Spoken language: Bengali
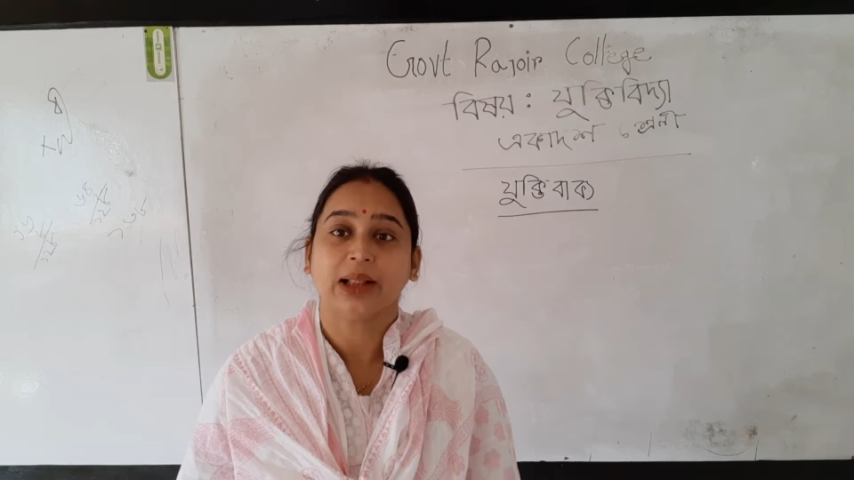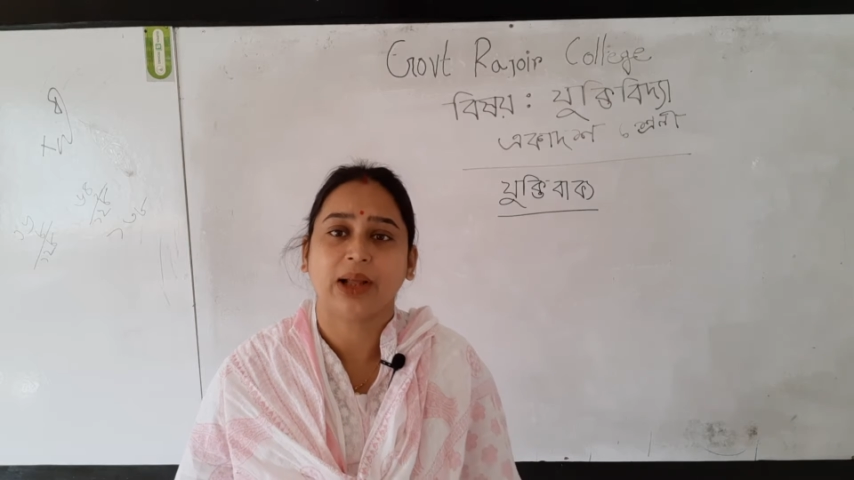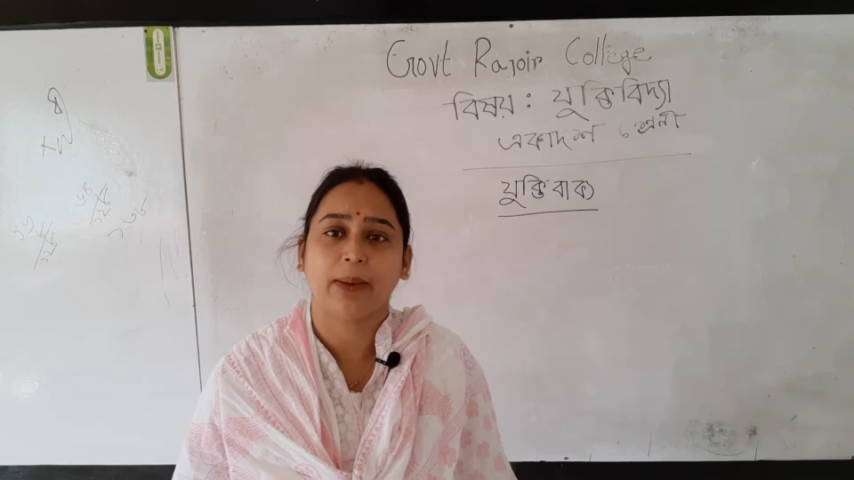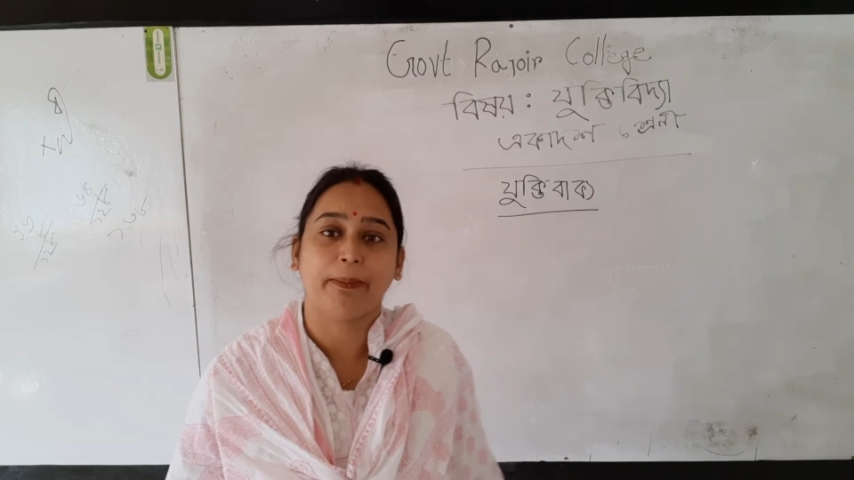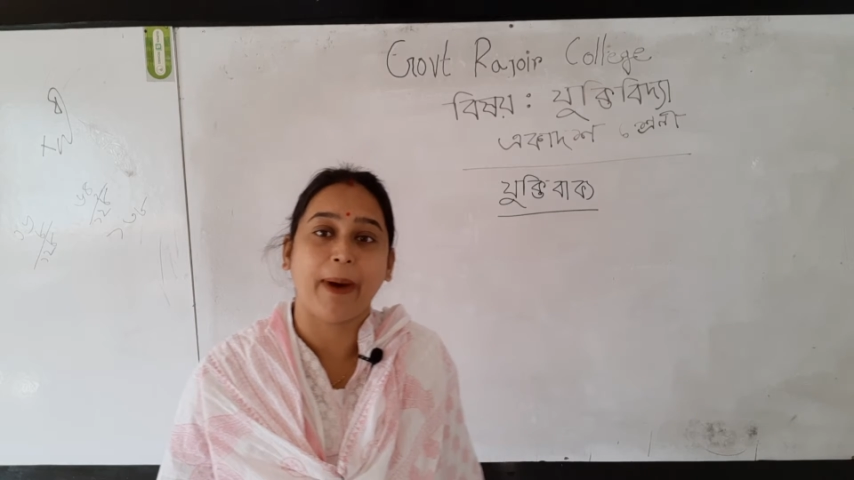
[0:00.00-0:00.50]

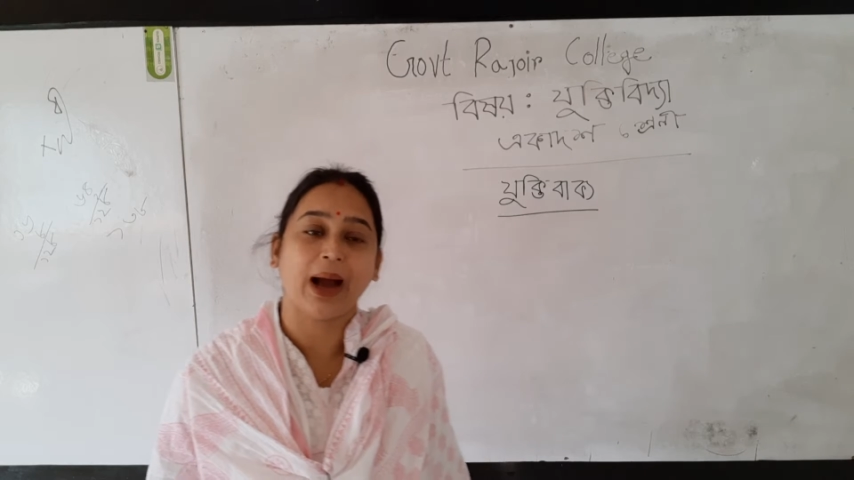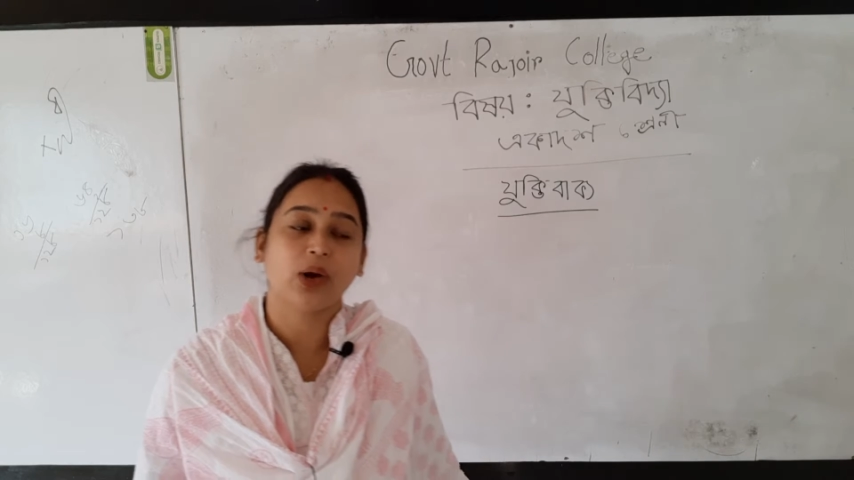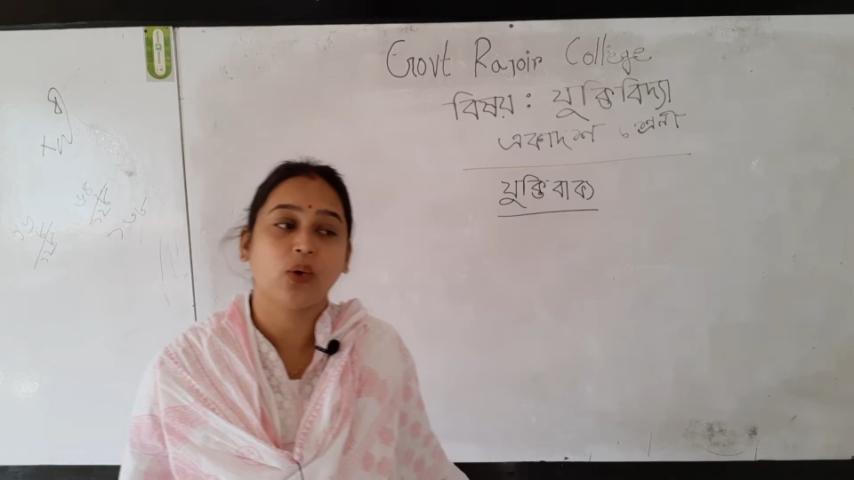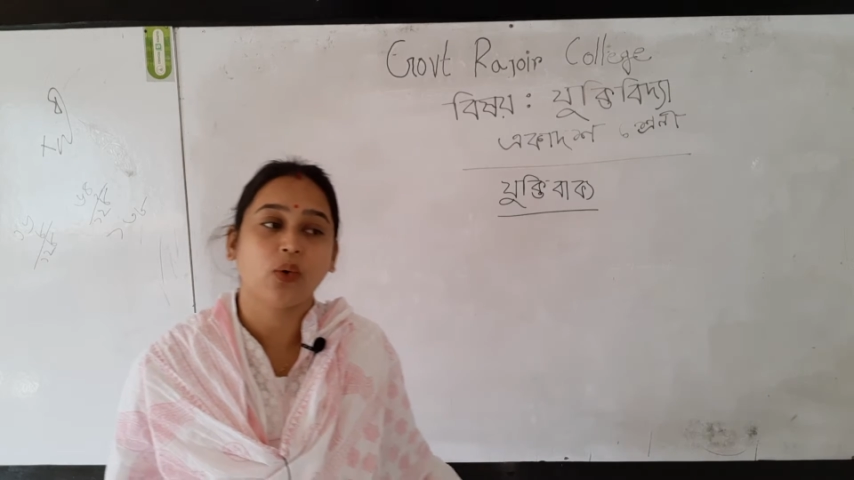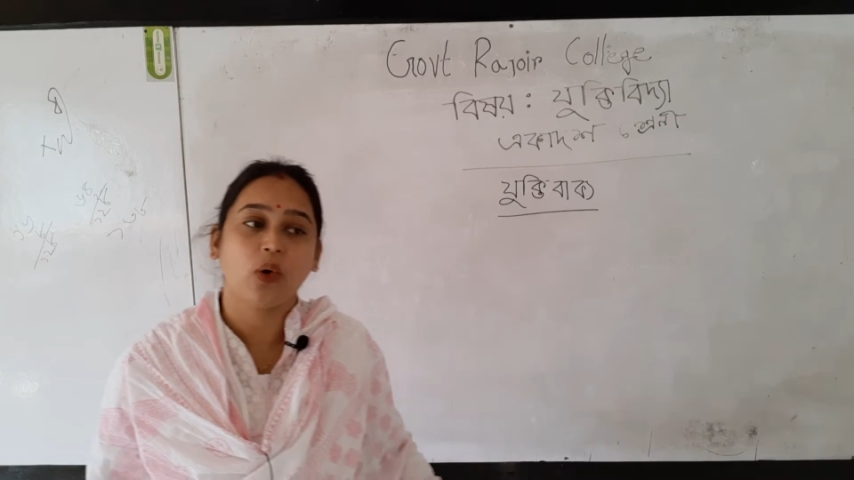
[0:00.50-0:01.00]
তাহলে
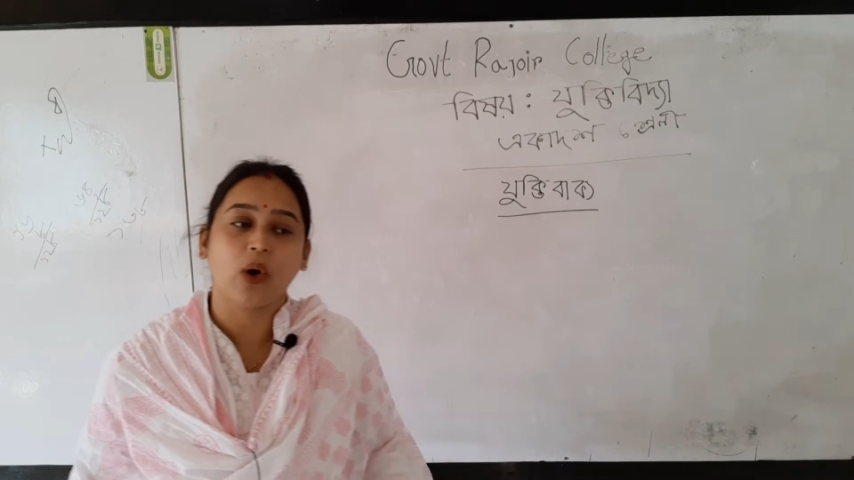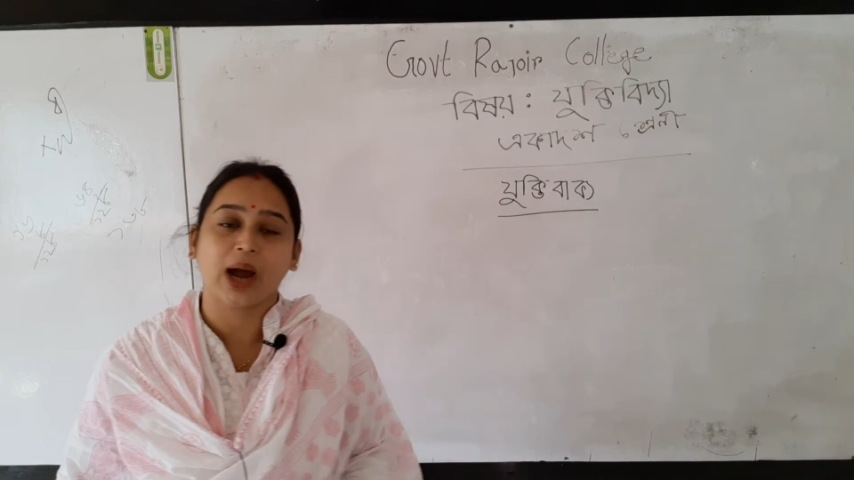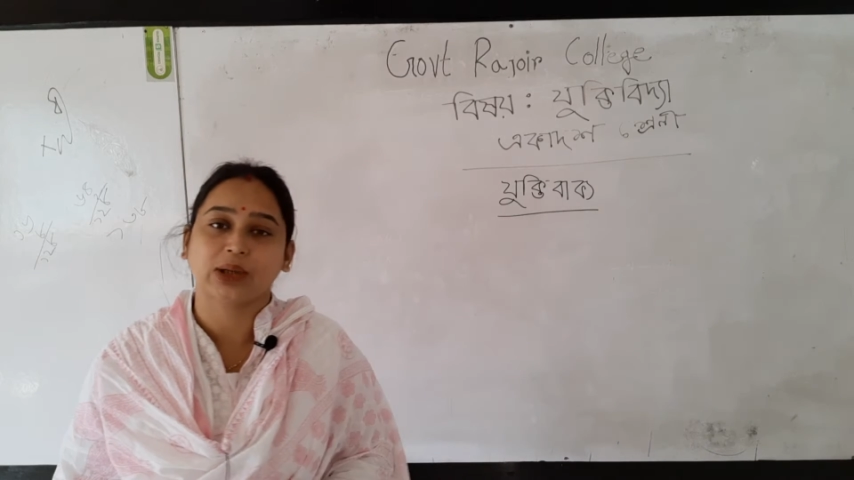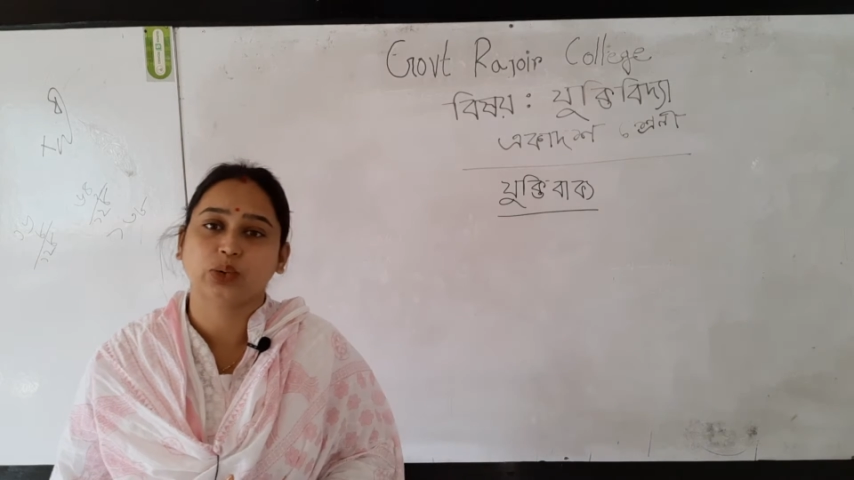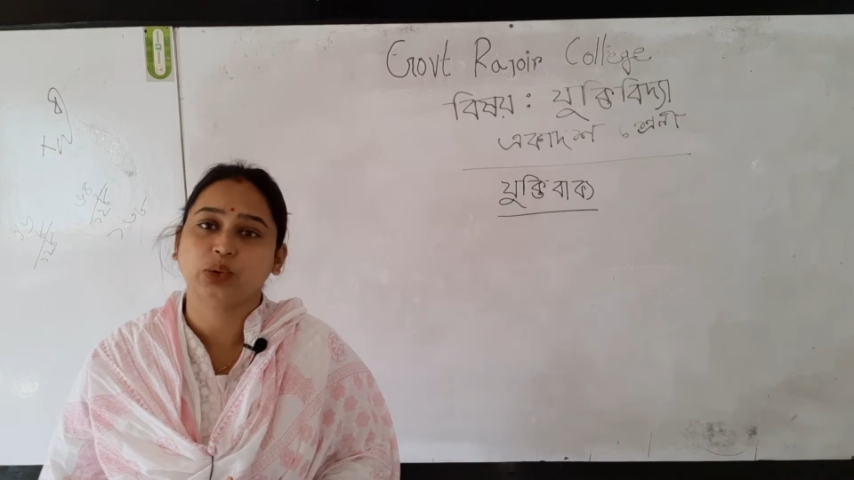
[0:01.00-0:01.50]
বাক্য আর